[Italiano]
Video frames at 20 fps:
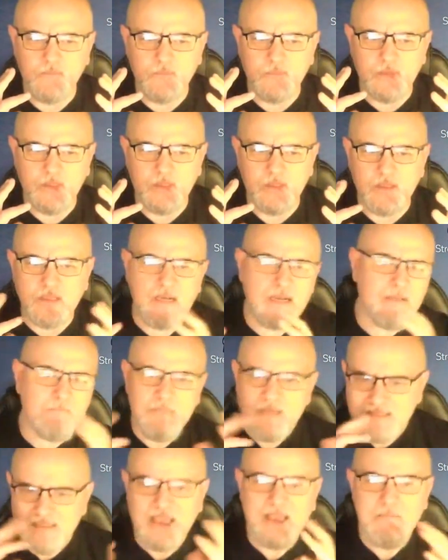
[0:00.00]
eh,
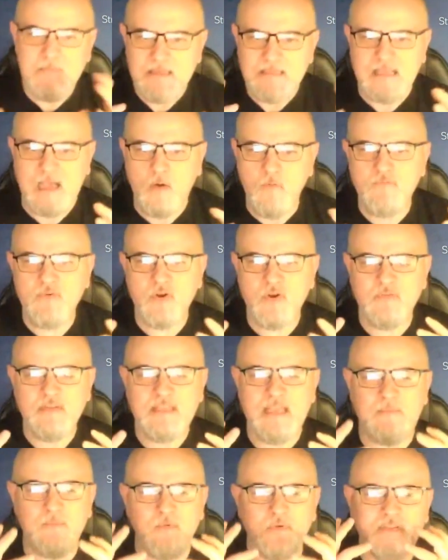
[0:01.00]
metà e metà, ovvero
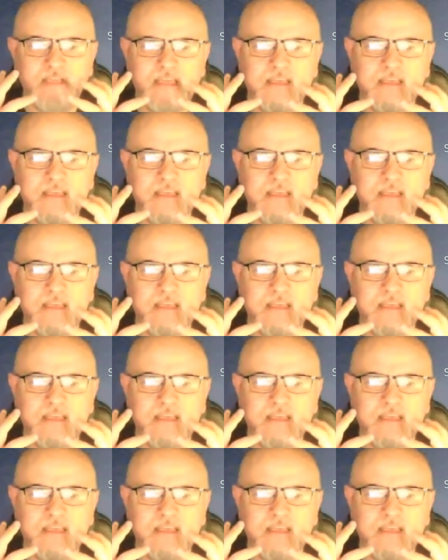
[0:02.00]
vediamo dei